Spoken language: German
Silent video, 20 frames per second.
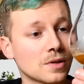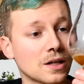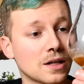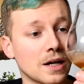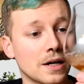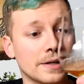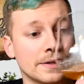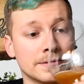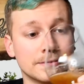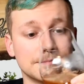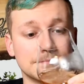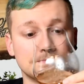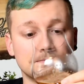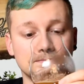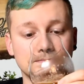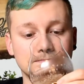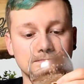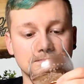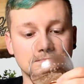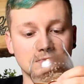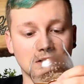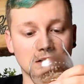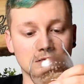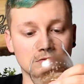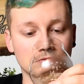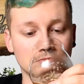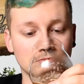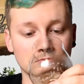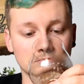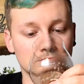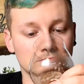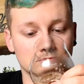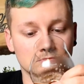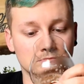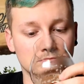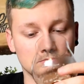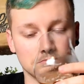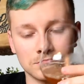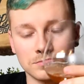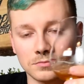Geil. Also,
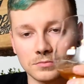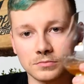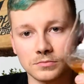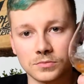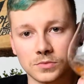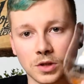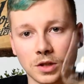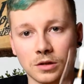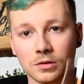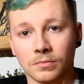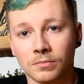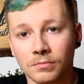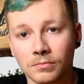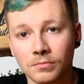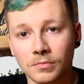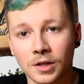ja,